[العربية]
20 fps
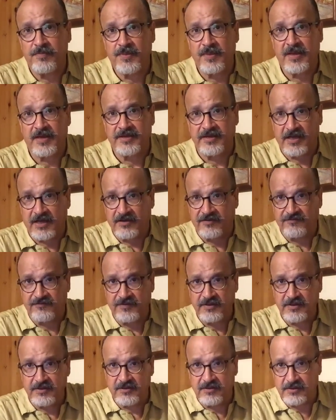حنا
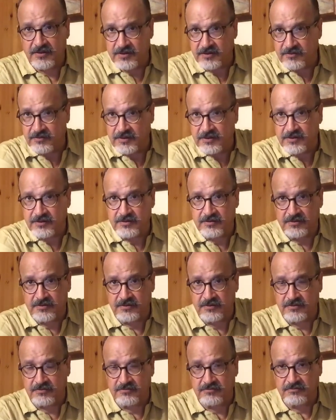عارفين هادي واحد
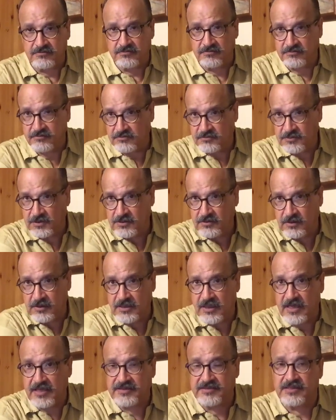
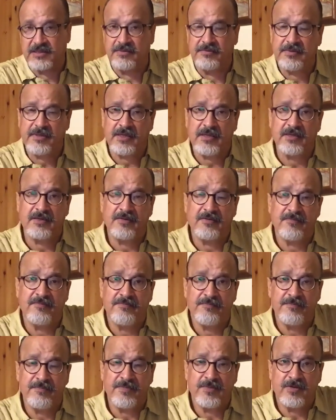واحد اسابيع
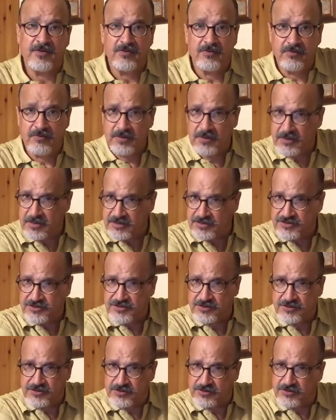ولا
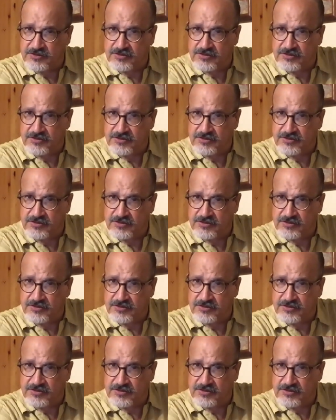شي